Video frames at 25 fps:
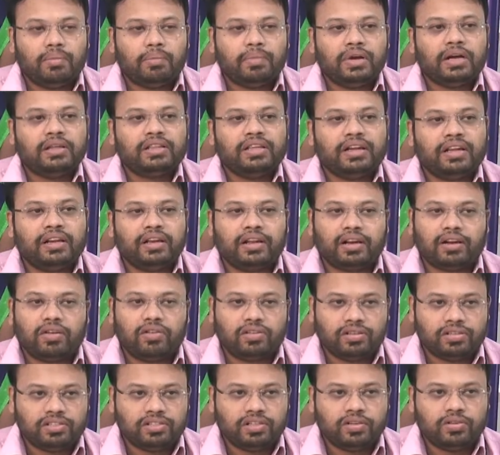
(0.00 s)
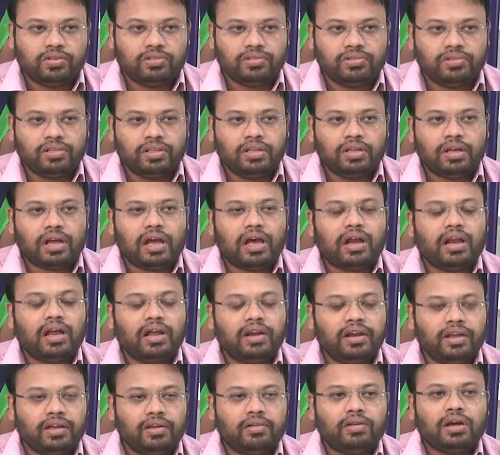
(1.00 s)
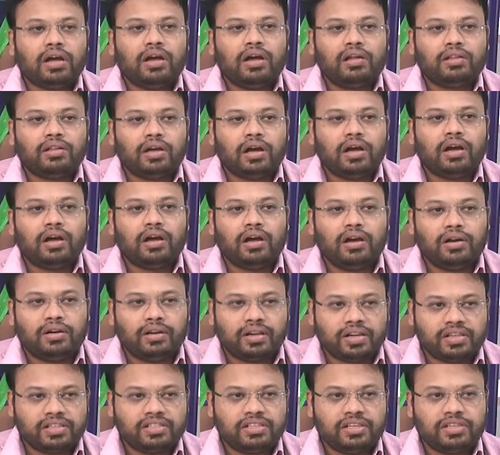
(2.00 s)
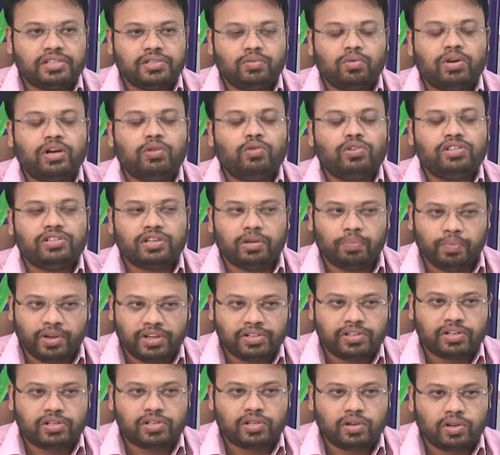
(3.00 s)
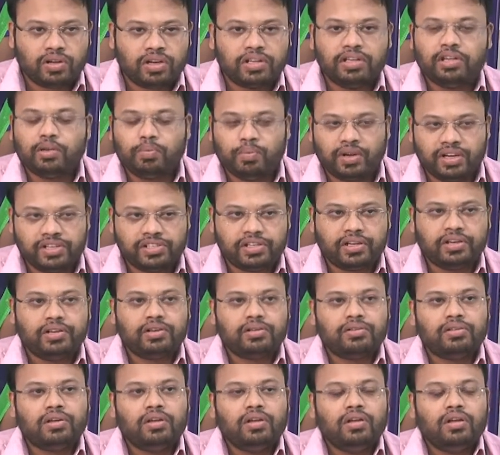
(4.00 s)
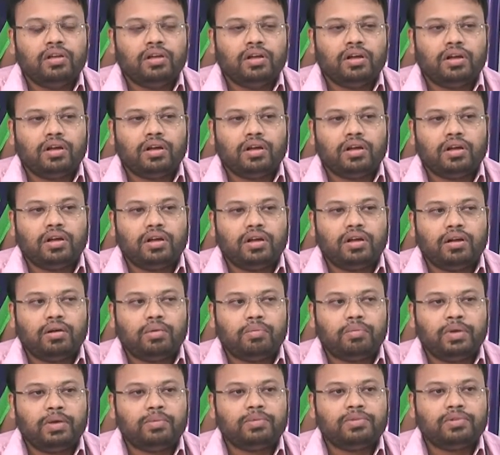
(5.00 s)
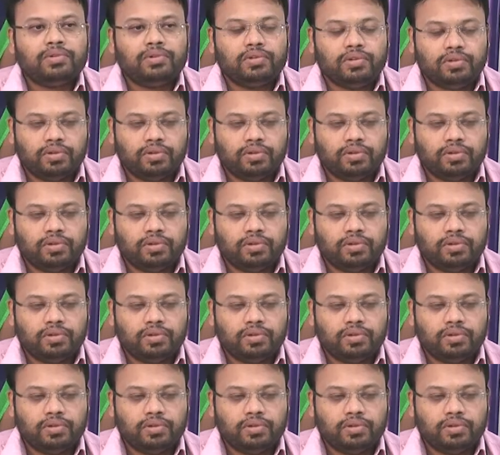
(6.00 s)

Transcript: మా దగ్గరికి రావడం జరుగుతుంది అలానే ఆ ట్రస్ట్ చేసి వాళ్ళు వచ్చిన పేషెంట్స్లోనే ఈ పేషెంట్ మేము